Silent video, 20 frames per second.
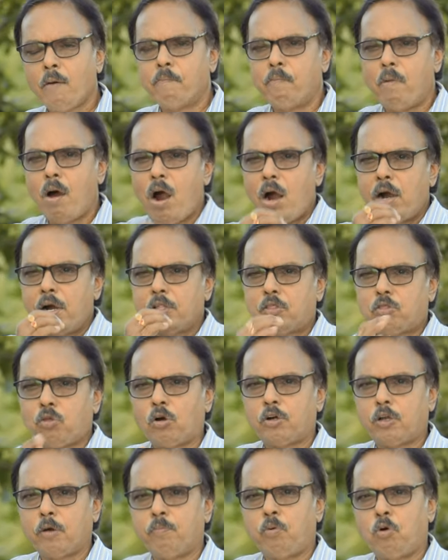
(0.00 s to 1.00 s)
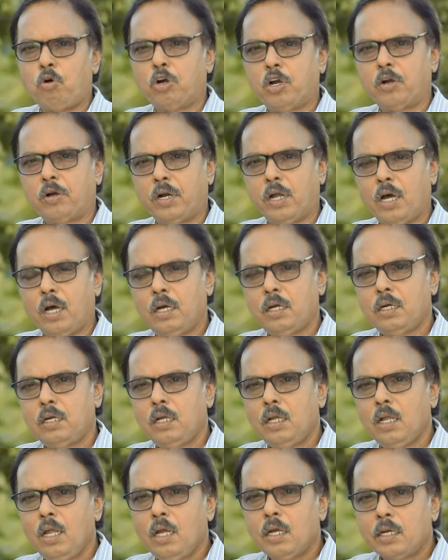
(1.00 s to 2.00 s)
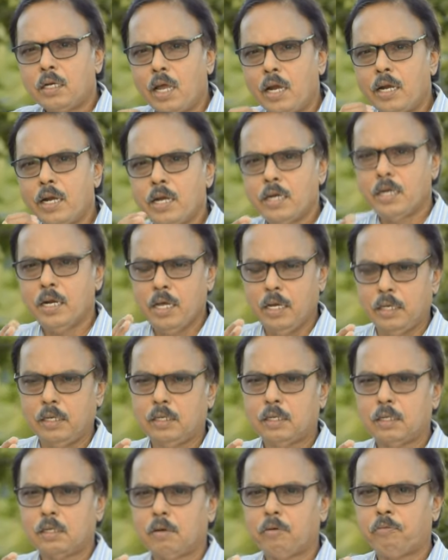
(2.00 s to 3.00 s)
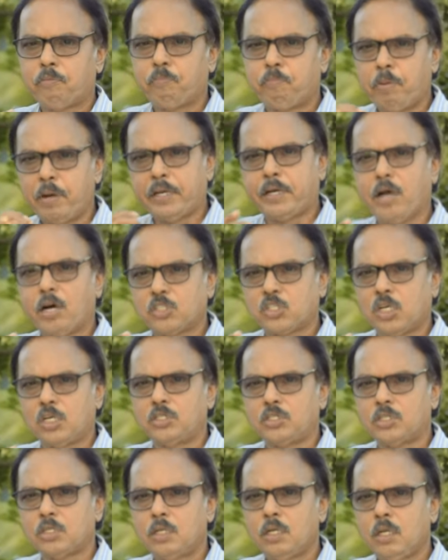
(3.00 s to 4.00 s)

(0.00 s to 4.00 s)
மாடி தோட்டம் போடணும்னா என்னென்ன ப்ரிகாஷன்ஸ்